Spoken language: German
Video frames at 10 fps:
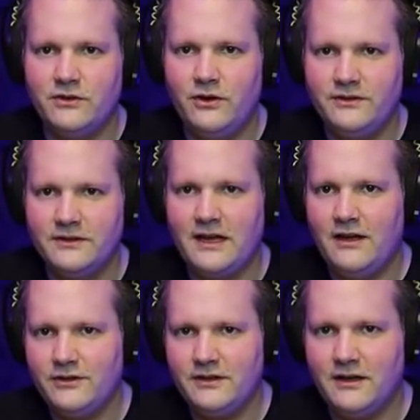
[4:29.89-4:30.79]
euch einen
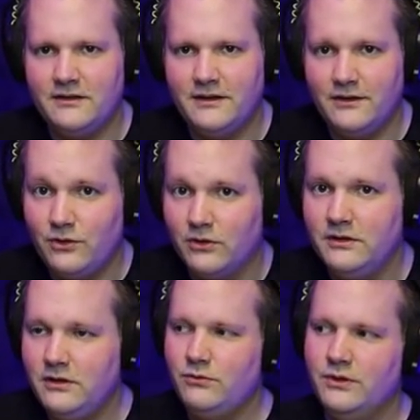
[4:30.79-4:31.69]
Grafikkartenkarton irgendwo